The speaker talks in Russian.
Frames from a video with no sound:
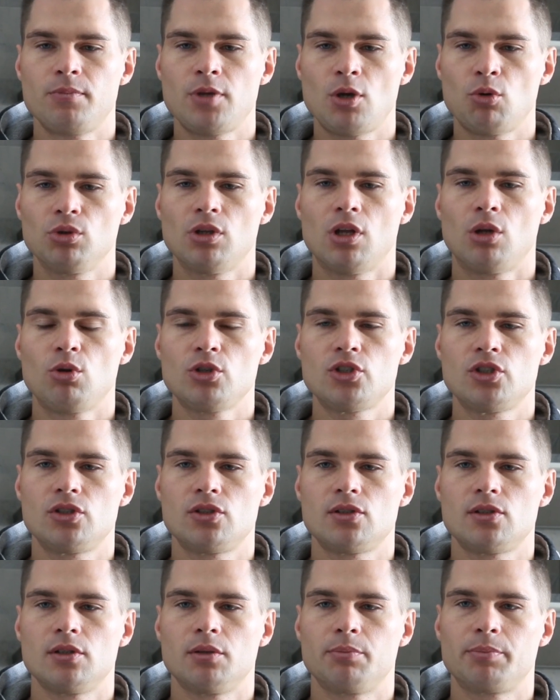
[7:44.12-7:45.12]
мне
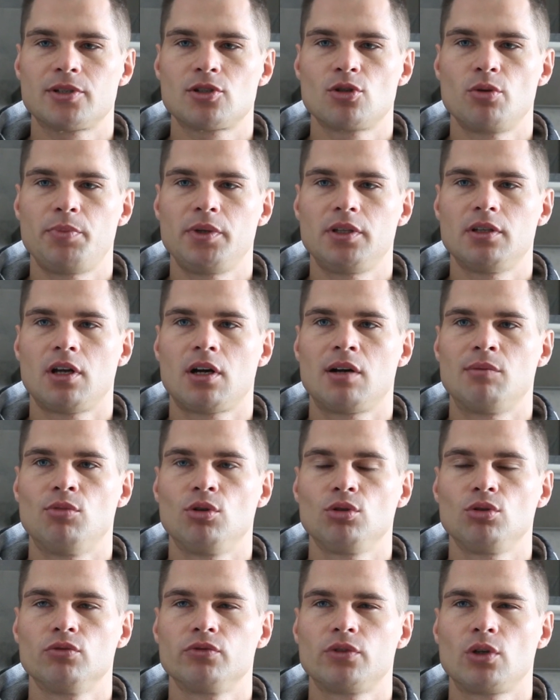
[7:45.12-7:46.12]
удалось э, поступить на
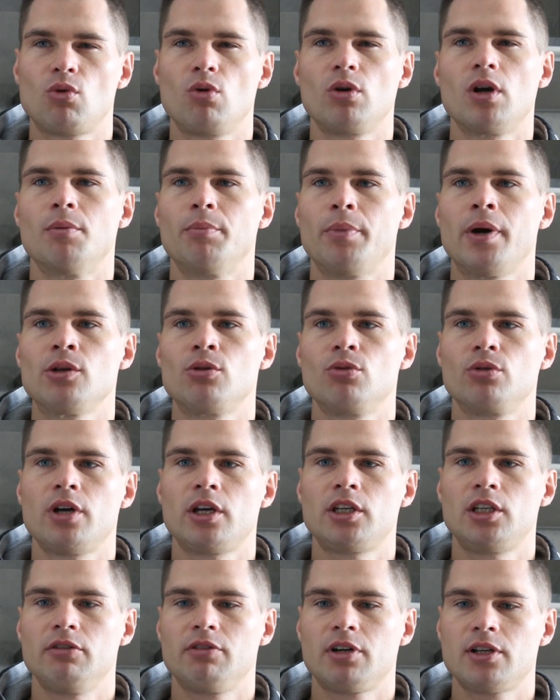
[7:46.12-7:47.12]
работу в такую компанию,
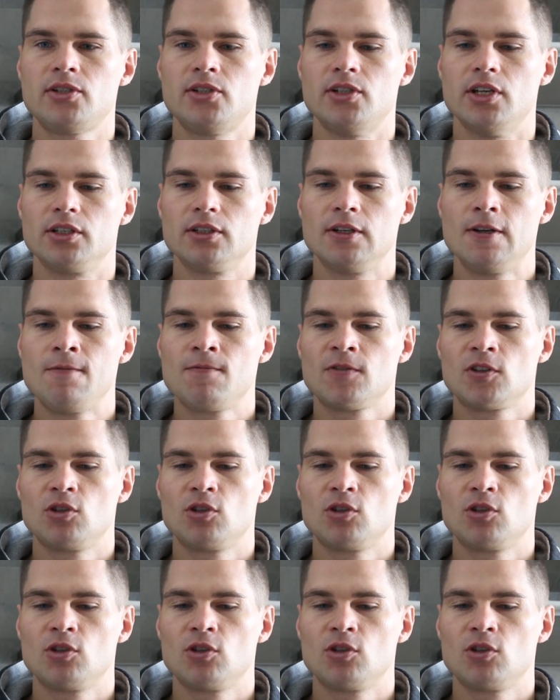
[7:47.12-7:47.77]
как Евросеть.